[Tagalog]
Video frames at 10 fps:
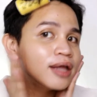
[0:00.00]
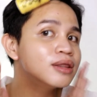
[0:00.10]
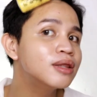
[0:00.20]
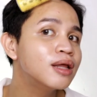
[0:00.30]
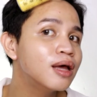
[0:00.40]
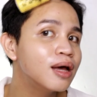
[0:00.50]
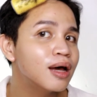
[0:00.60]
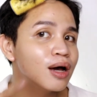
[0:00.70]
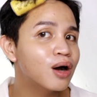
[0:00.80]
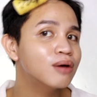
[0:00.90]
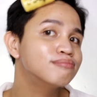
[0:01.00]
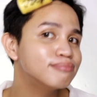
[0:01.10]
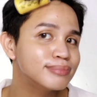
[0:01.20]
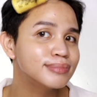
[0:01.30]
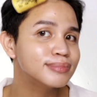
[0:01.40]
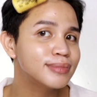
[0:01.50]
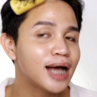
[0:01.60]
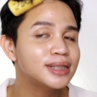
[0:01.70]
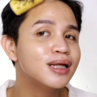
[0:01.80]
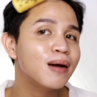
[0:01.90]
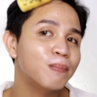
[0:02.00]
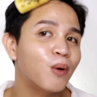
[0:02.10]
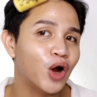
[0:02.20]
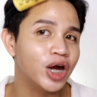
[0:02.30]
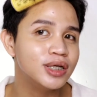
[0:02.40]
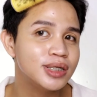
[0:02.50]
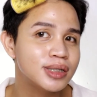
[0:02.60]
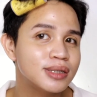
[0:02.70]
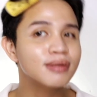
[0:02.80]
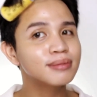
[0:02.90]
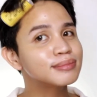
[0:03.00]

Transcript: and asa ng pores.